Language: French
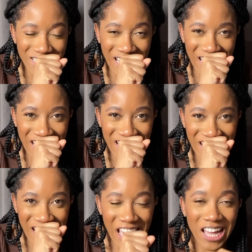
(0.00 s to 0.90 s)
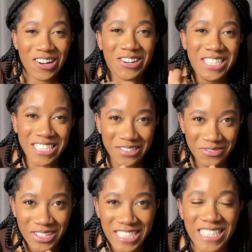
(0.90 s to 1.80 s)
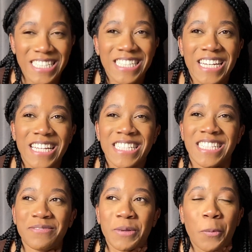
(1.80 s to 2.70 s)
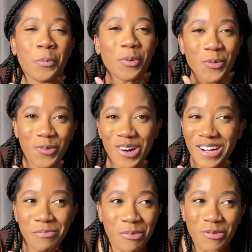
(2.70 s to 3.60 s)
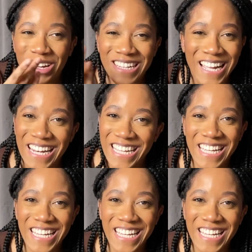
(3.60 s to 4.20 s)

eh, quand j'ai fait, j'ai dit, mais pourquoi Pourquoi t'es allé